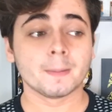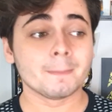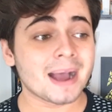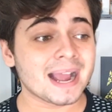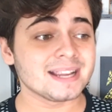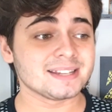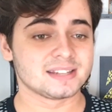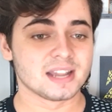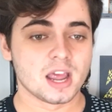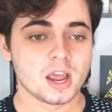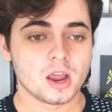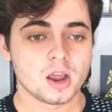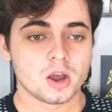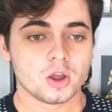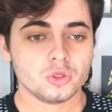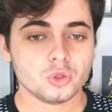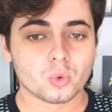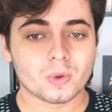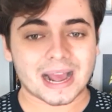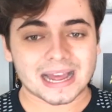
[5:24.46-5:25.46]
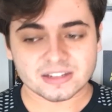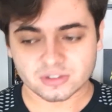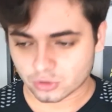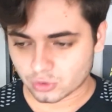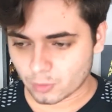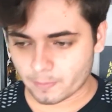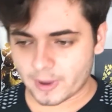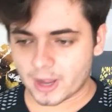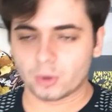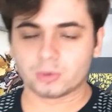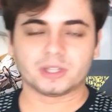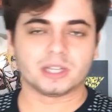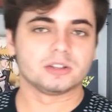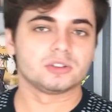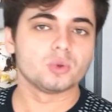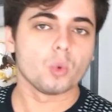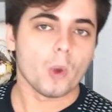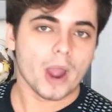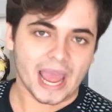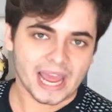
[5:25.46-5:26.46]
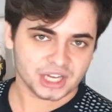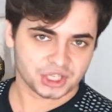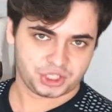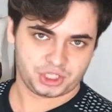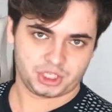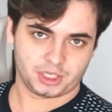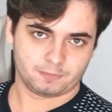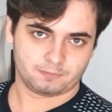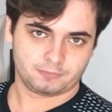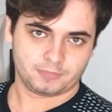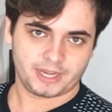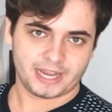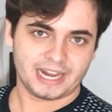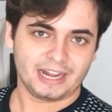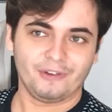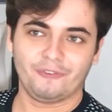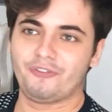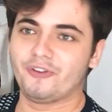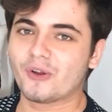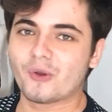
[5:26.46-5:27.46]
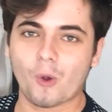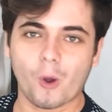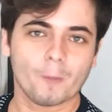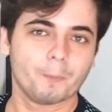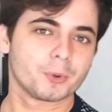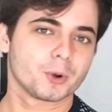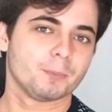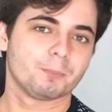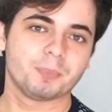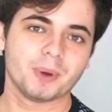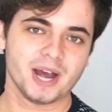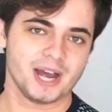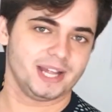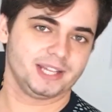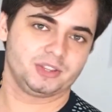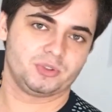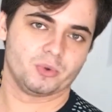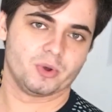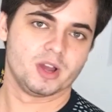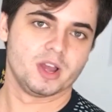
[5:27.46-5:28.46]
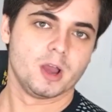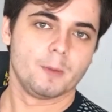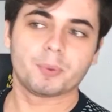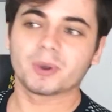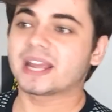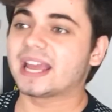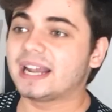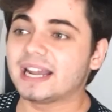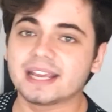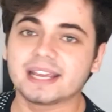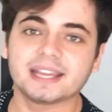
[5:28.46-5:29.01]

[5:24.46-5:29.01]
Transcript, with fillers: Mas no caso do Melton do Ash, ele ficou pro bando, porque ele